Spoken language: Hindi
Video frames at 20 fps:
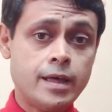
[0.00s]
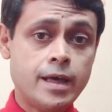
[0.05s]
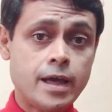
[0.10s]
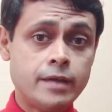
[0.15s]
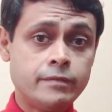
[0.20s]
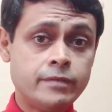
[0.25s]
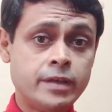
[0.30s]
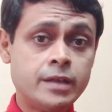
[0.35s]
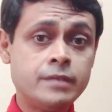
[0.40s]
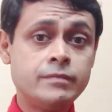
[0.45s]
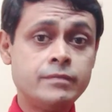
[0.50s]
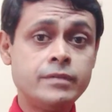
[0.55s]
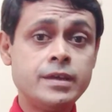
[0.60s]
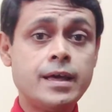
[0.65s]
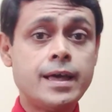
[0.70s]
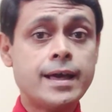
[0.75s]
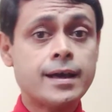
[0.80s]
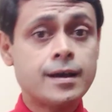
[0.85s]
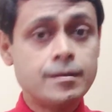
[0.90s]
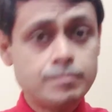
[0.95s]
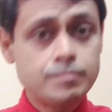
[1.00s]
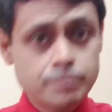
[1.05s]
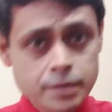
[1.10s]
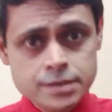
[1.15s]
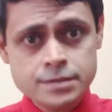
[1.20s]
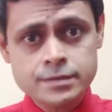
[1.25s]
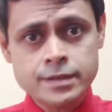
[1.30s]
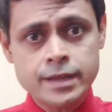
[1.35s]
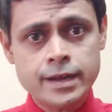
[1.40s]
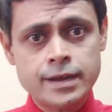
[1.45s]
एंड वेन वी
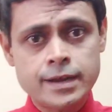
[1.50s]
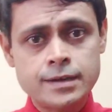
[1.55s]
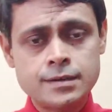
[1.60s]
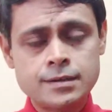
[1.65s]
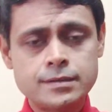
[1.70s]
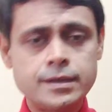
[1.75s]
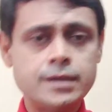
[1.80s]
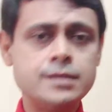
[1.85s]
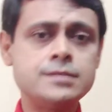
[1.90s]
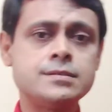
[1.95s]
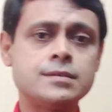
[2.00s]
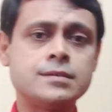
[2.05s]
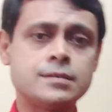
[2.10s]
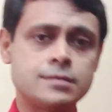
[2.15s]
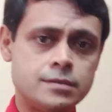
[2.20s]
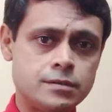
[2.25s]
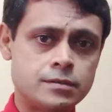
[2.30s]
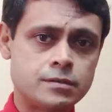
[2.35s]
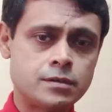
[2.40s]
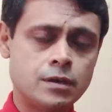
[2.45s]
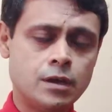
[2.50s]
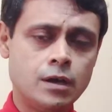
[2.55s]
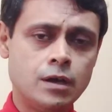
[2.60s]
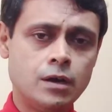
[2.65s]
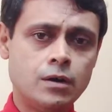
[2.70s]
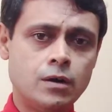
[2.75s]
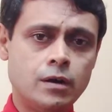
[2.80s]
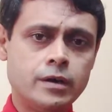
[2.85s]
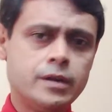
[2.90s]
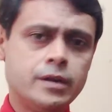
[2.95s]
अकम्प्लिश दैट दैट इज सक्सेस
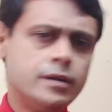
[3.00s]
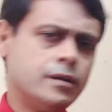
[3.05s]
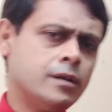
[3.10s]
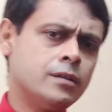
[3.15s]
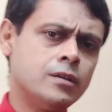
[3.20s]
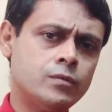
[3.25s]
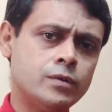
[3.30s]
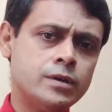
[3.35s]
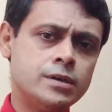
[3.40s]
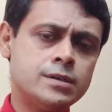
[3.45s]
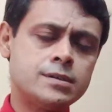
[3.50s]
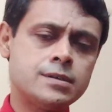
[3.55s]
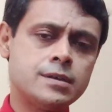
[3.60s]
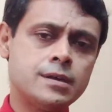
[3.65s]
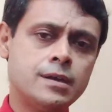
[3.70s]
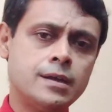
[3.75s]
और इन अदर वर्ड्स